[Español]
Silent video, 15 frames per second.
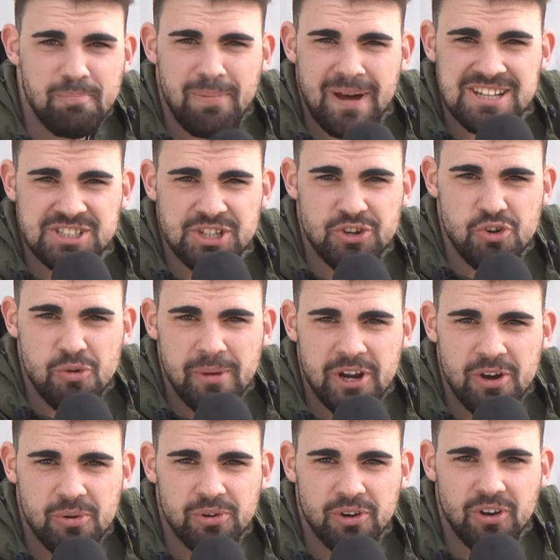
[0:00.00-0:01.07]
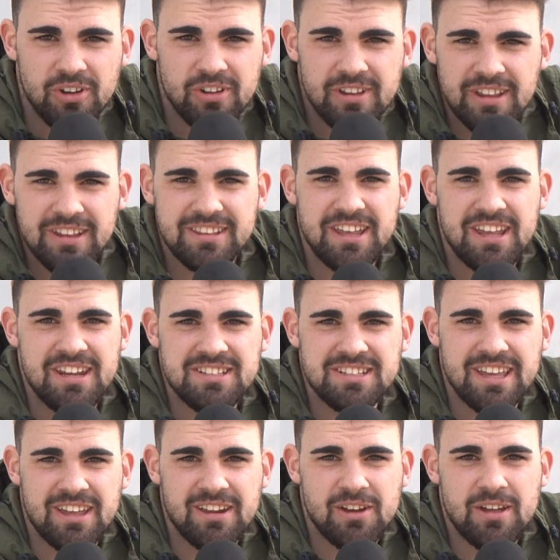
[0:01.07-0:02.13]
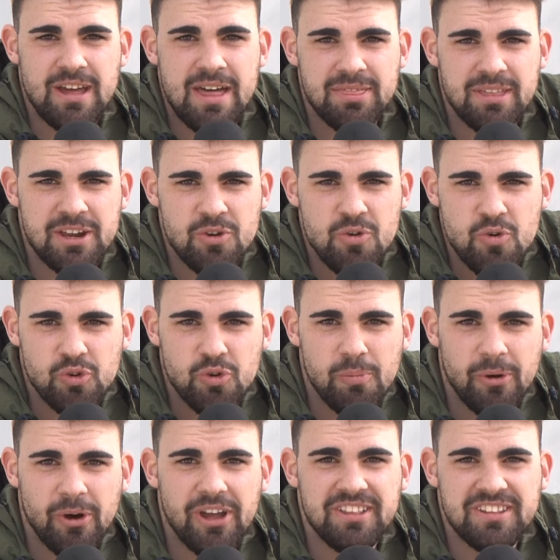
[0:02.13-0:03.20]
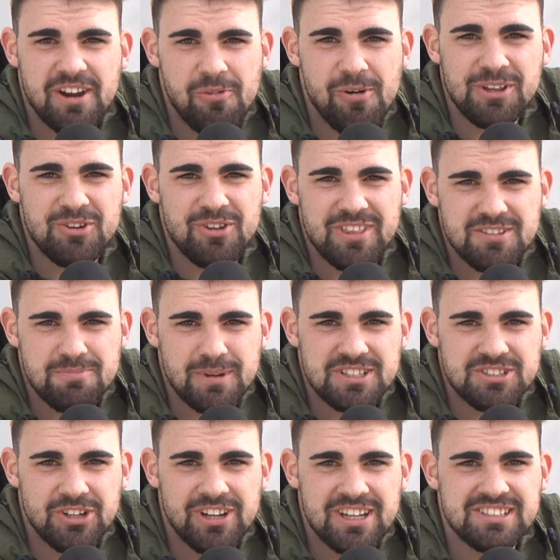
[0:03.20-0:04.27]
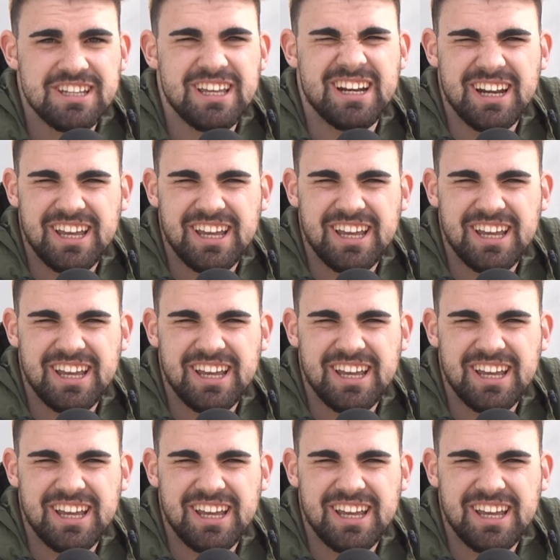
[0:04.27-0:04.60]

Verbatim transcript: Paso número uno. Tenéis que hacer un grupo entre 4 y 10 personas y